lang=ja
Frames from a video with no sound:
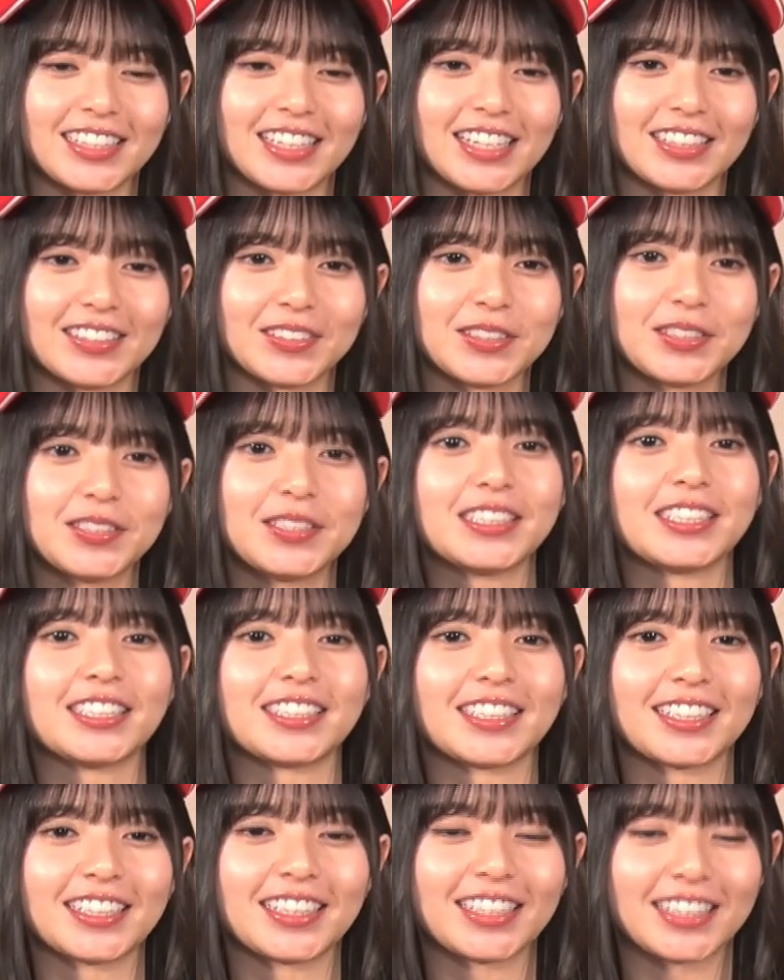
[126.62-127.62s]
あのつい
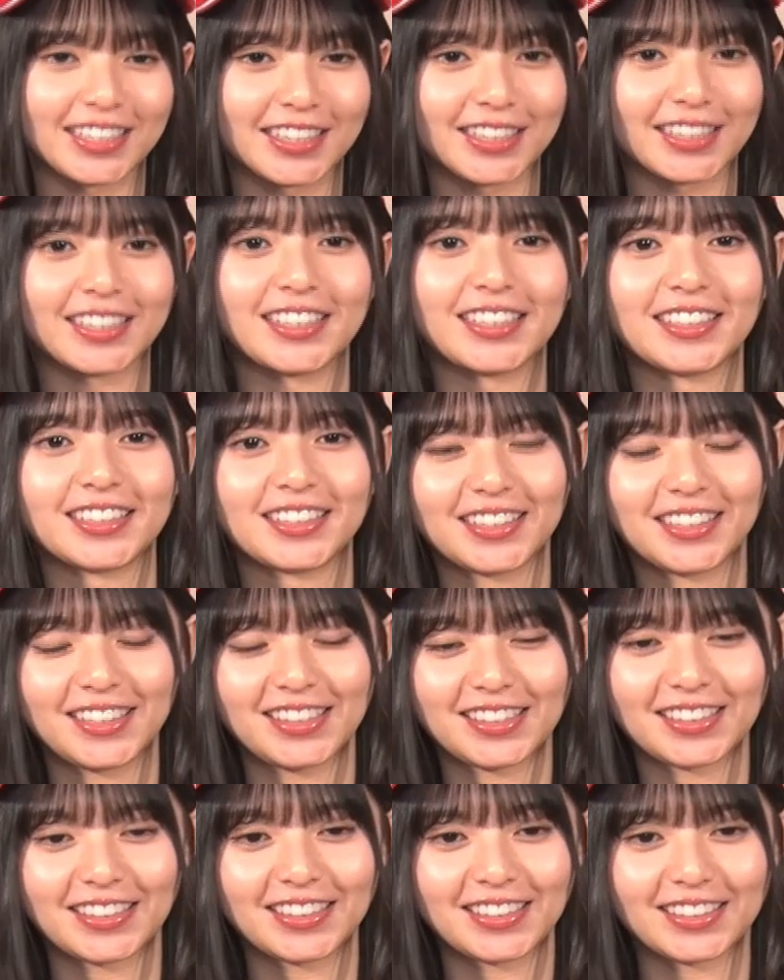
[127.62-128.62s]
さっき
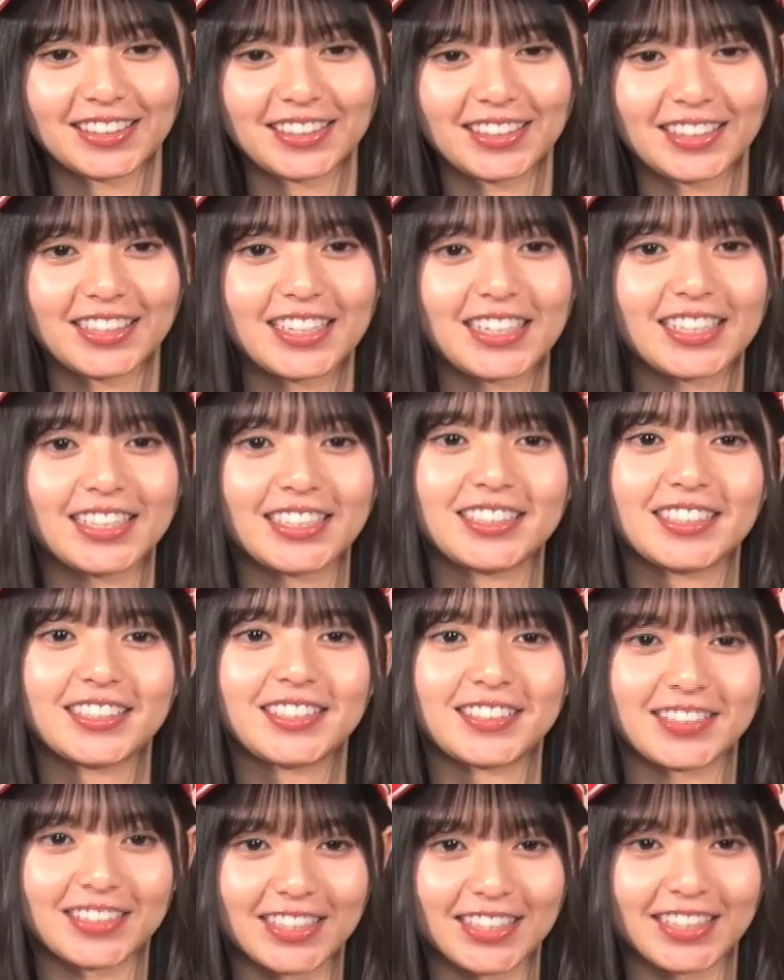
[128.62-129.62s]
控
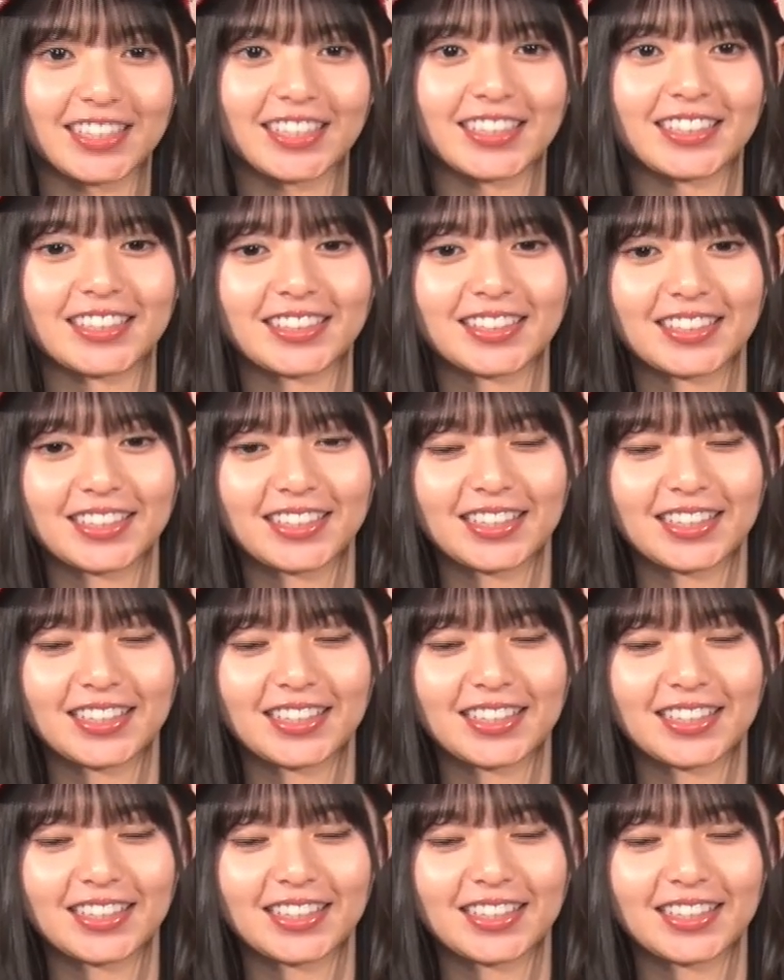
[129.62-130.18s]
室で